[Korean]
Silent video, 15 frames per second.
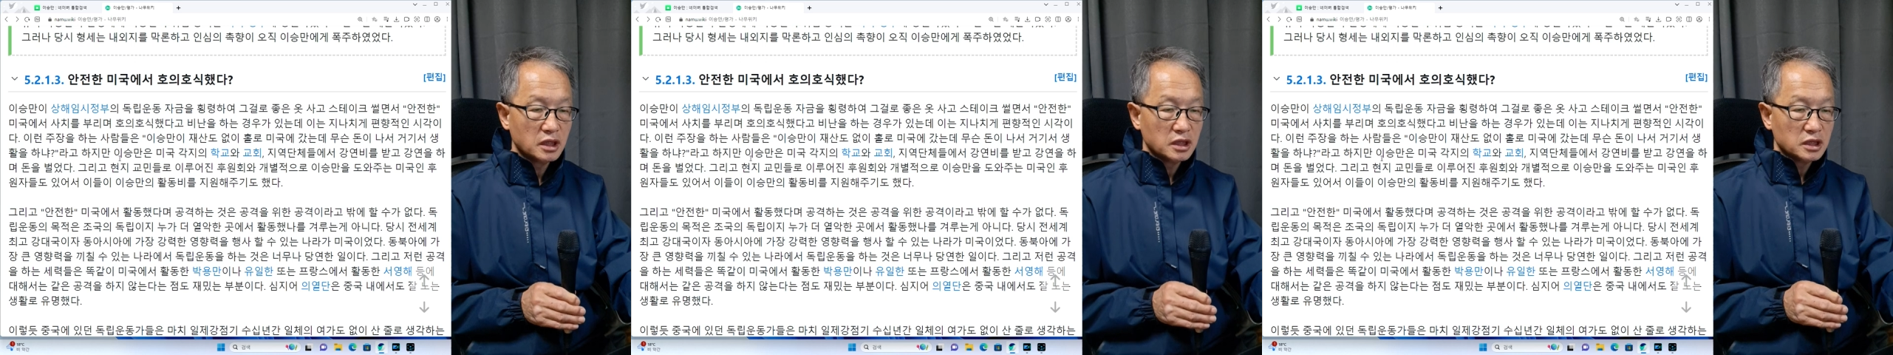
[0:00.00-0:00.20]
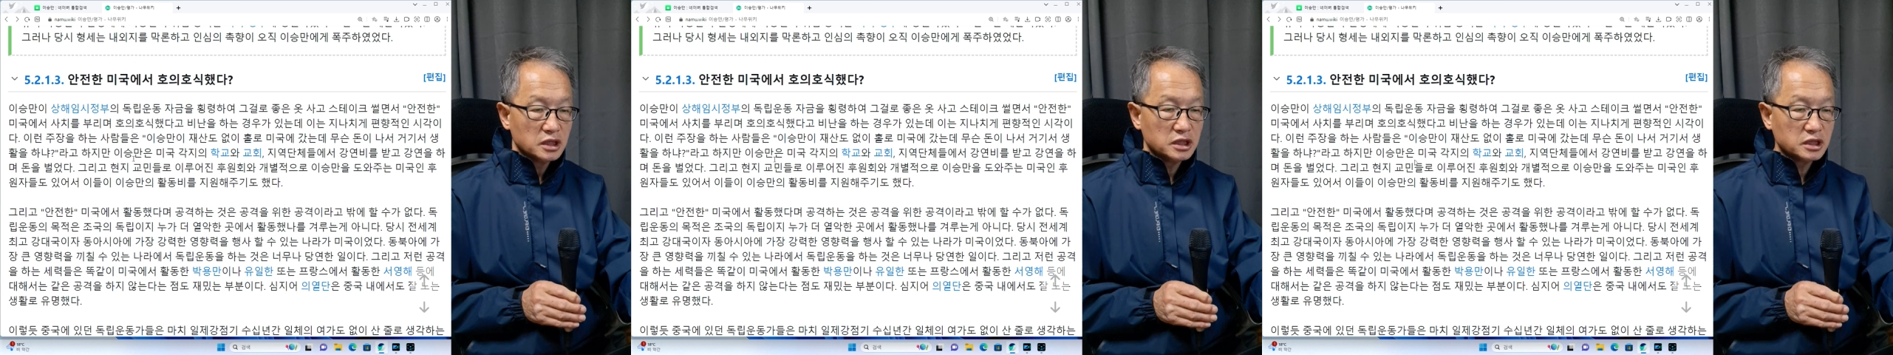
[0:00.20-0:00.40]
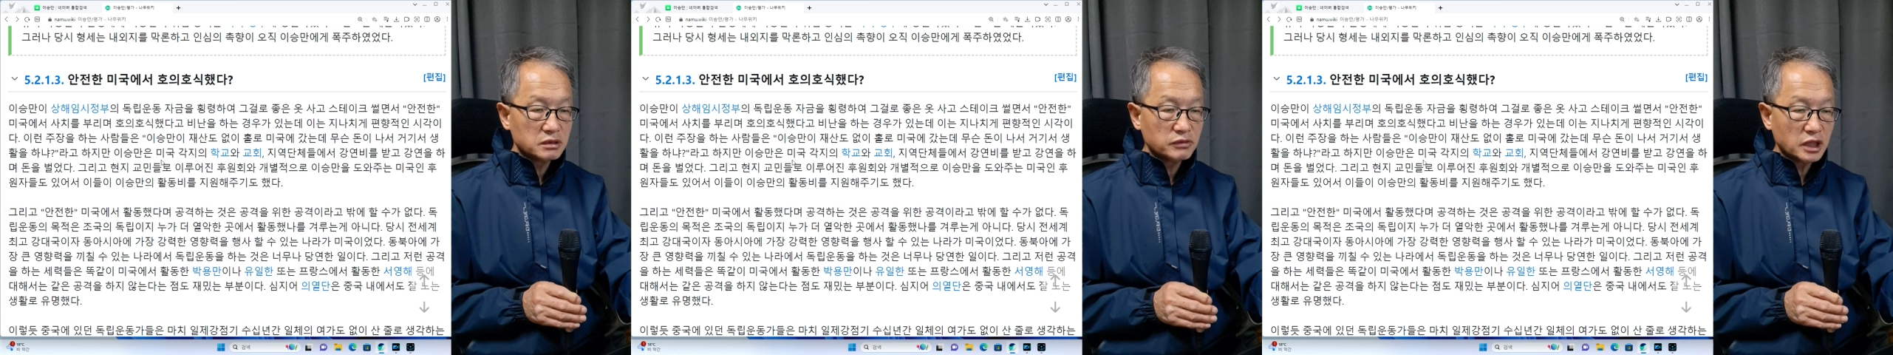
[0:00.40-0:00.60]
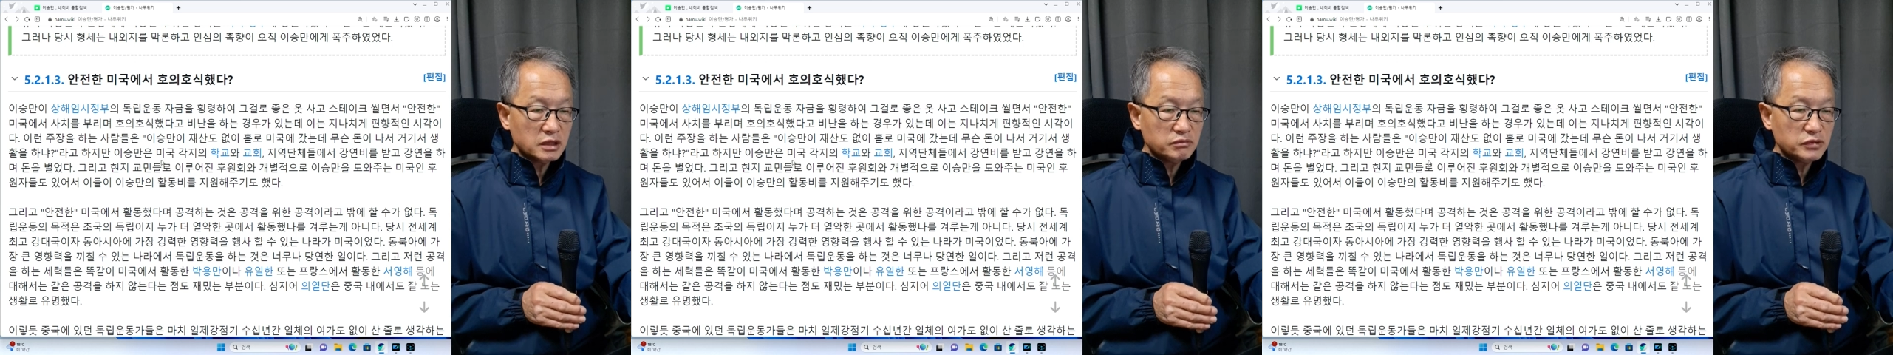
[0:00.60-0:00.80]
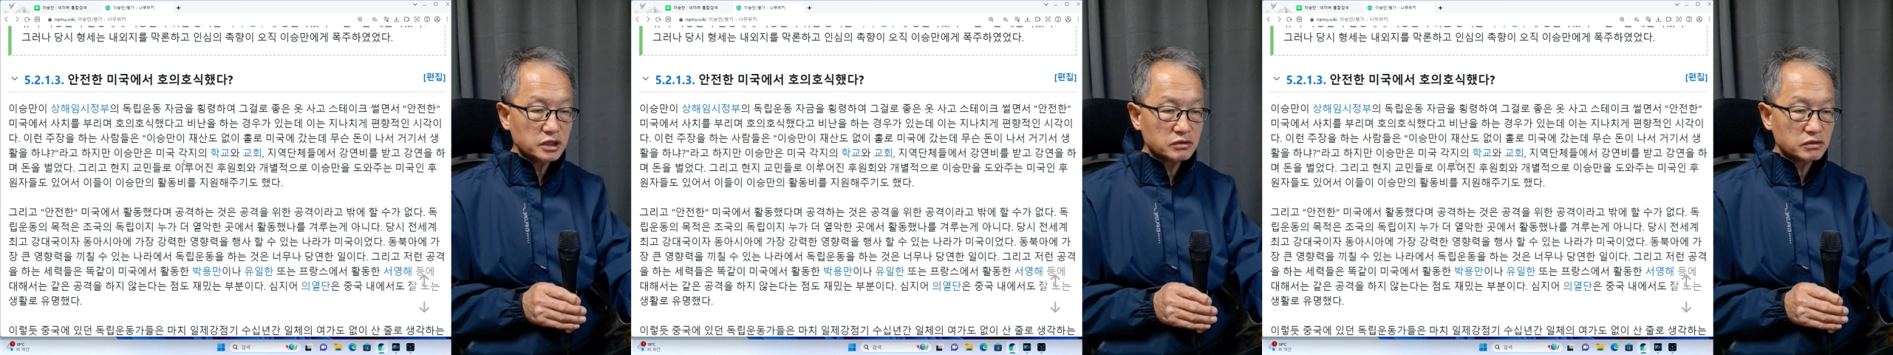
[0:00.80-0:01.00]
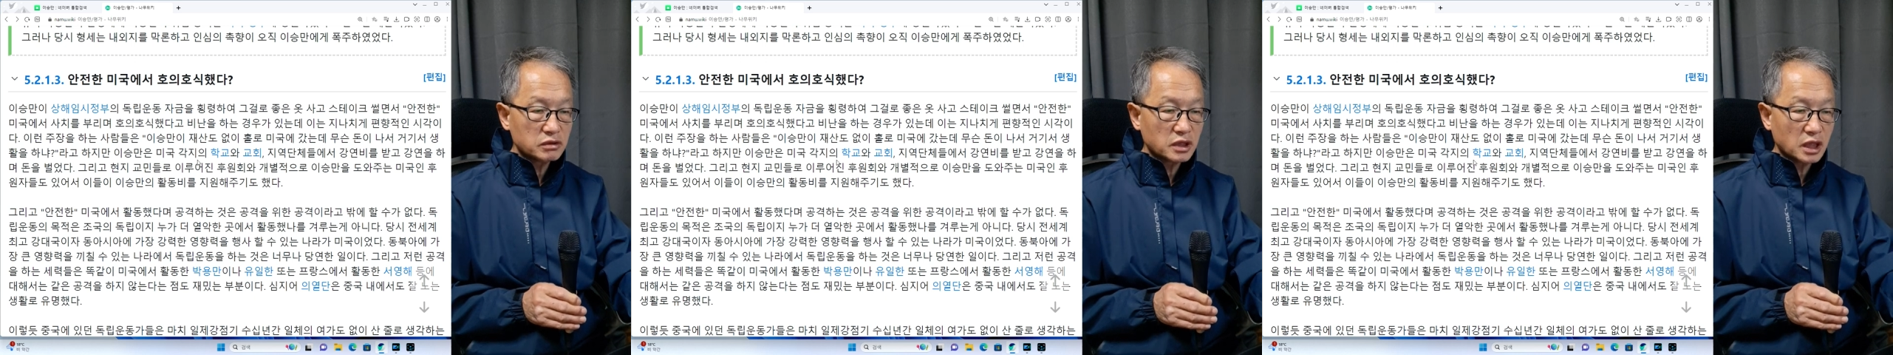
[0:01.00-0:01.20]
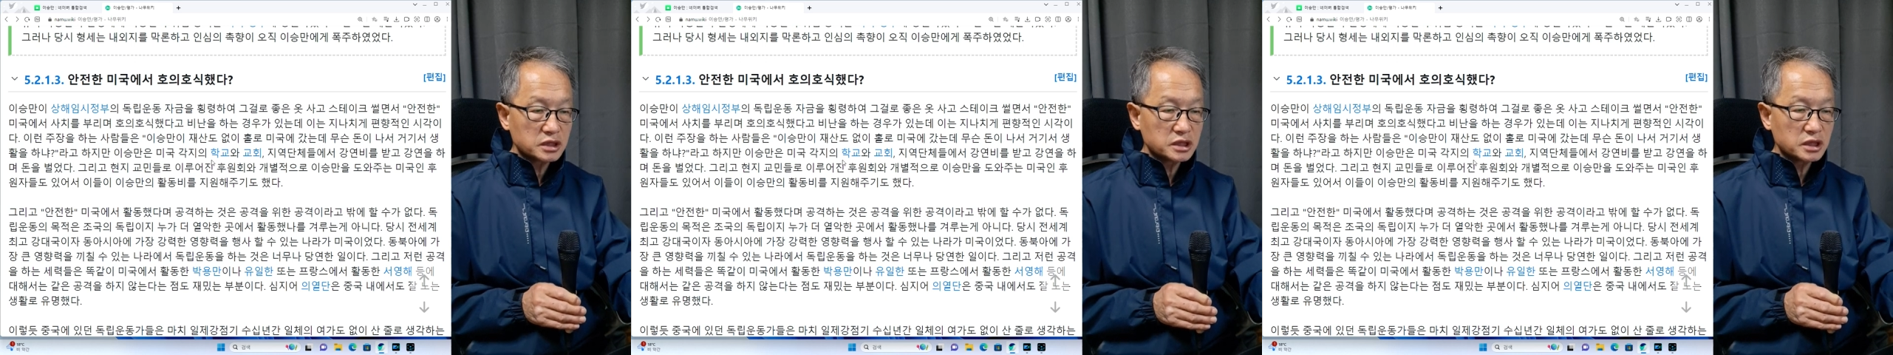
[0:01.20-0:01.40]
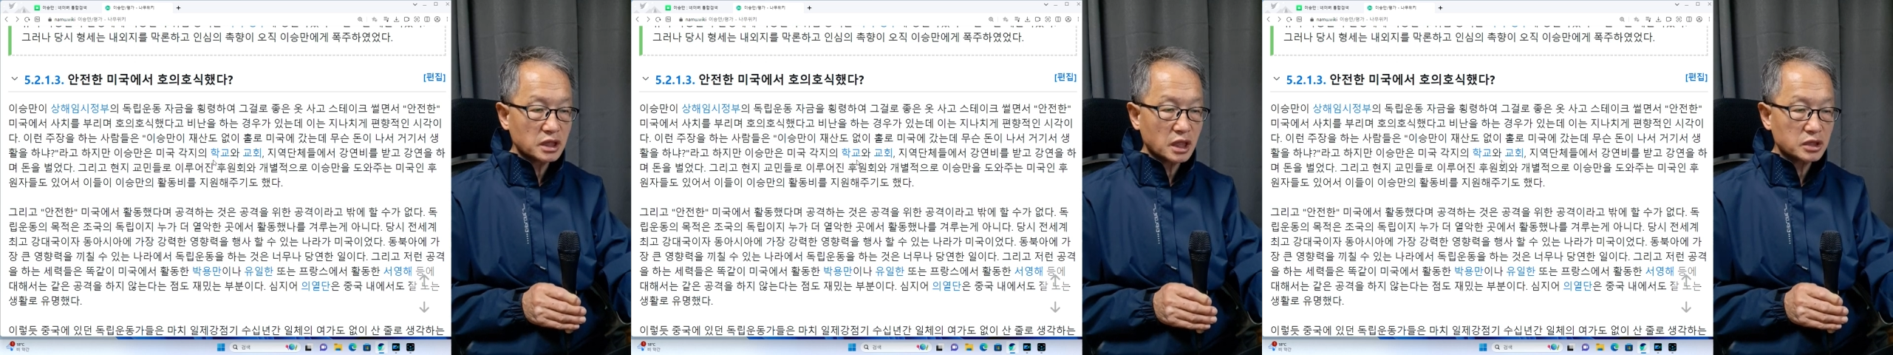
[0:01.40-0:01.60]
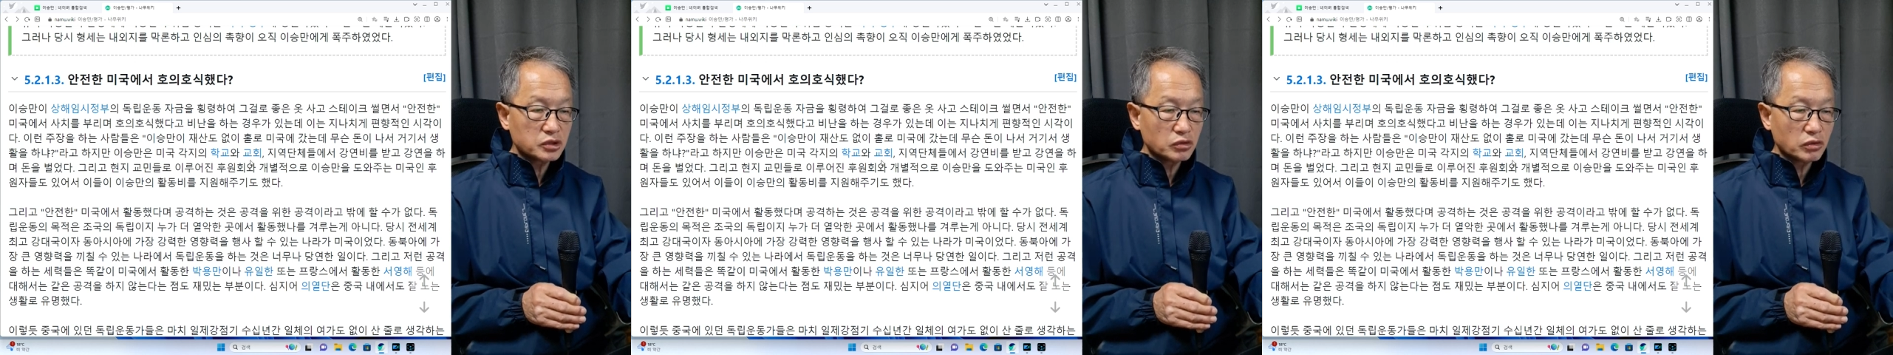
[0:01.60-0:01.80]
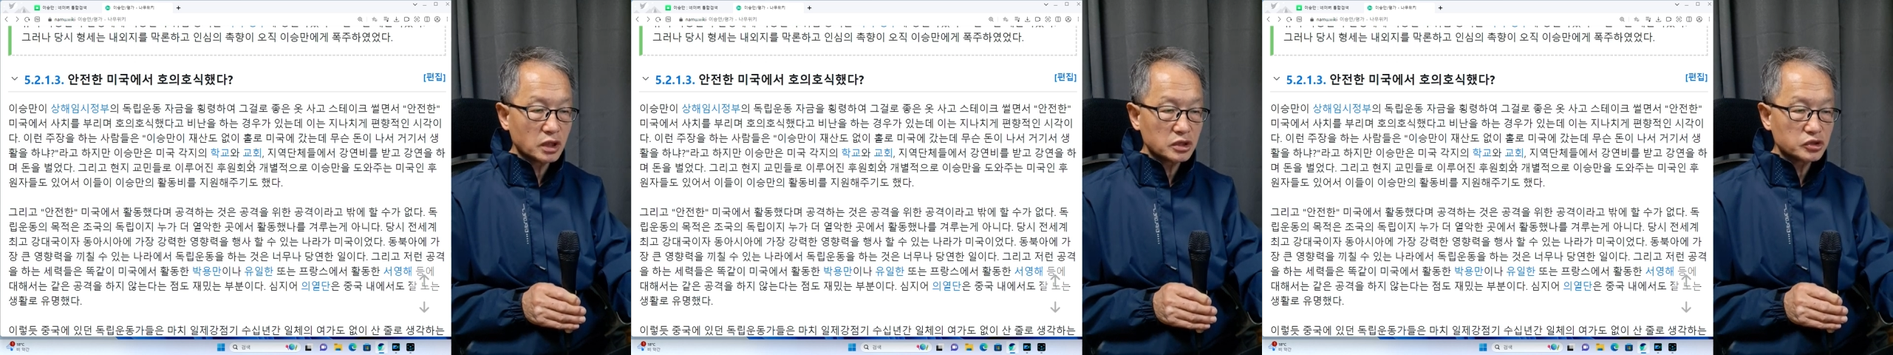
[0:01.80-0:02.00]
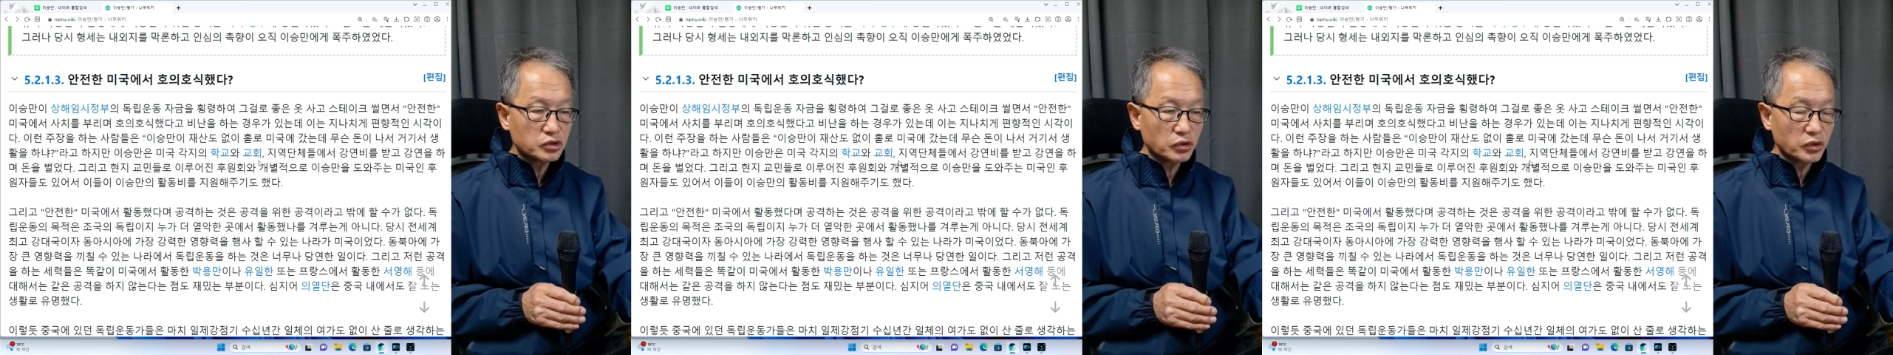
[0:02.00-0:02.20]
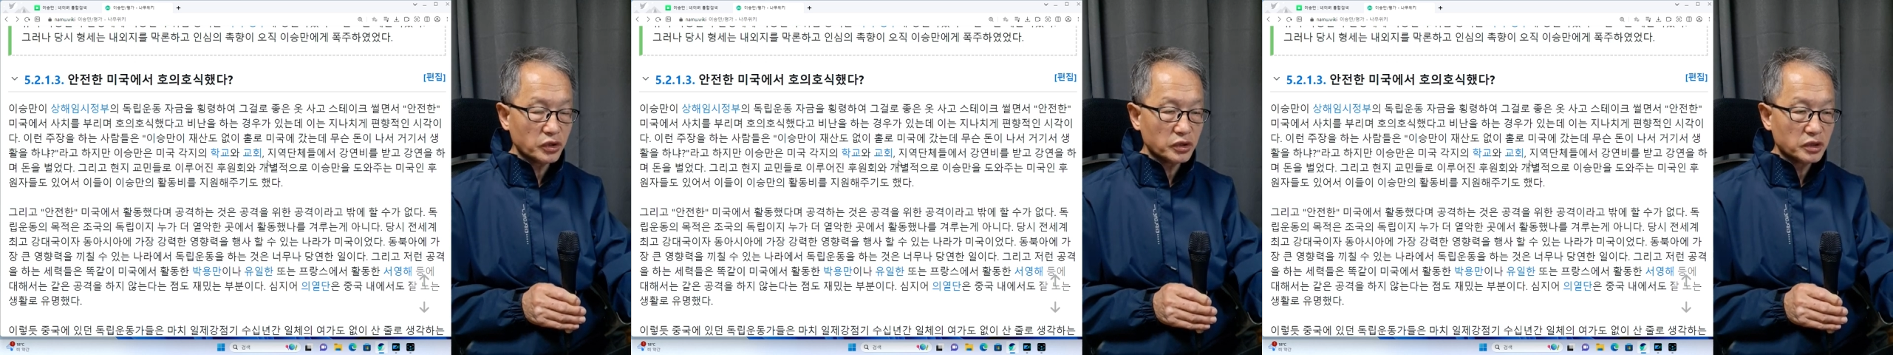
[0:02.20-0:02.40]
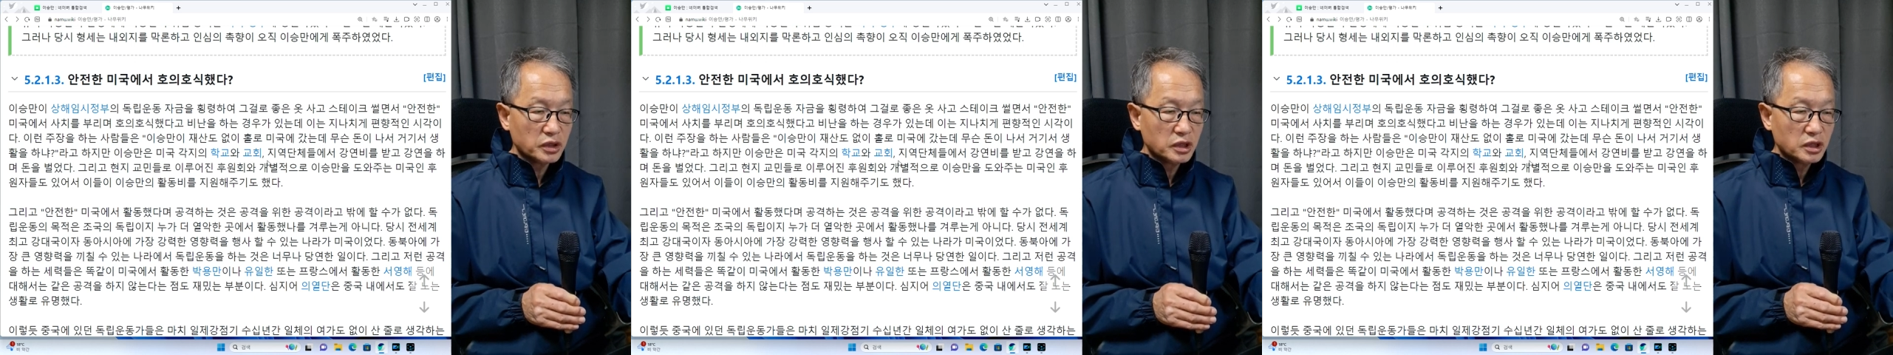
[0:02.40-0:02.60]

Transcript: 이승만은 미국 각지 학교와 교회,